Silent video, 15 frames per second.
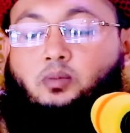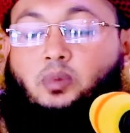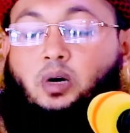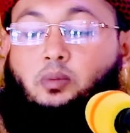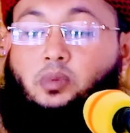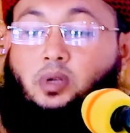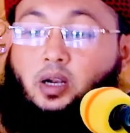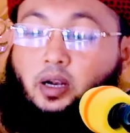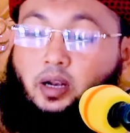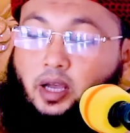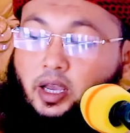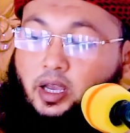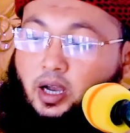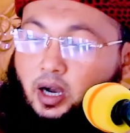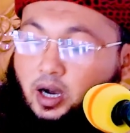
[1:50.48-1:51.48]
মামলার
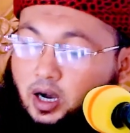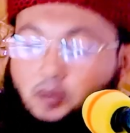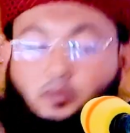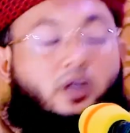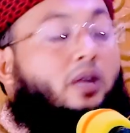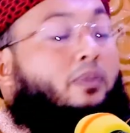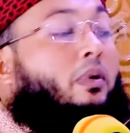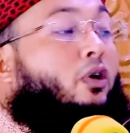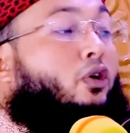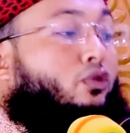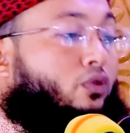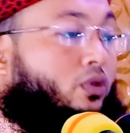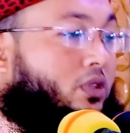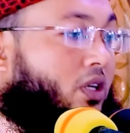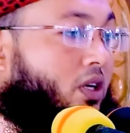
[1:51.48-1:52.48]
রায় আমারই
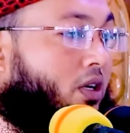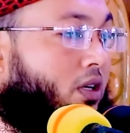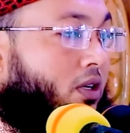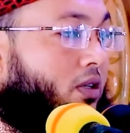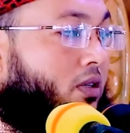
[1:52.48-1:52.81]
পাওয়ার কথা